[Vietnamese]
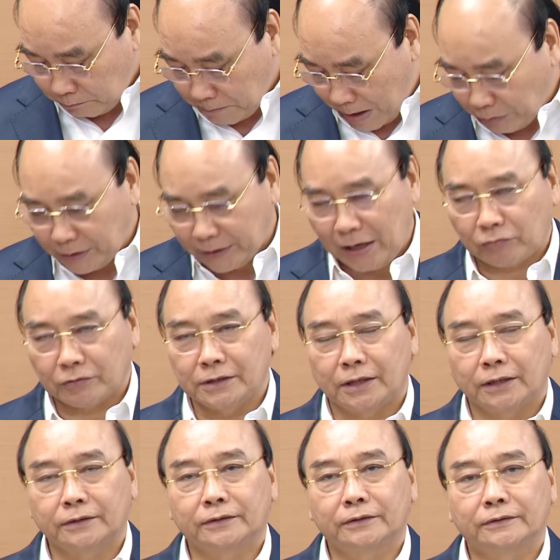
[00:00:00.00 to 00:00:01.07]
bạo lực học được
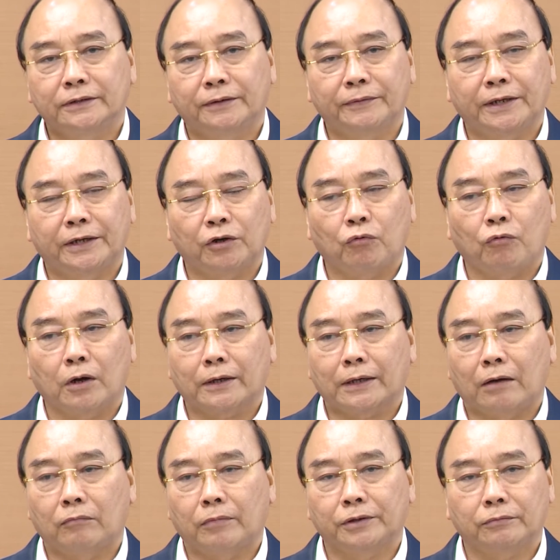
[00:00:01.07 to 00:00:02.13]
những vấn đề rất quan
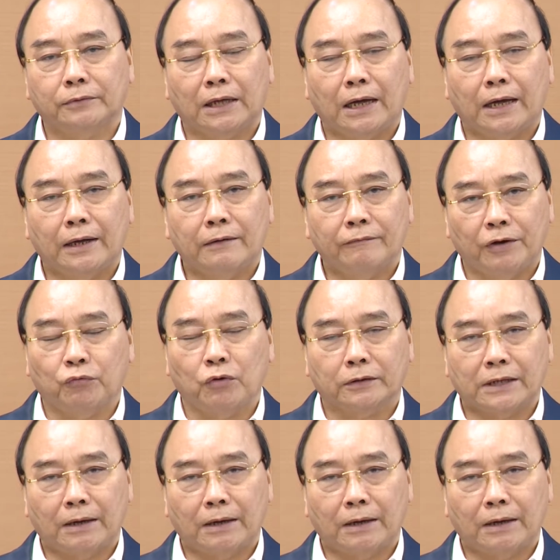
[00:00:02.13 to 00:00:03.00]
trọng mà chúng ta phải quan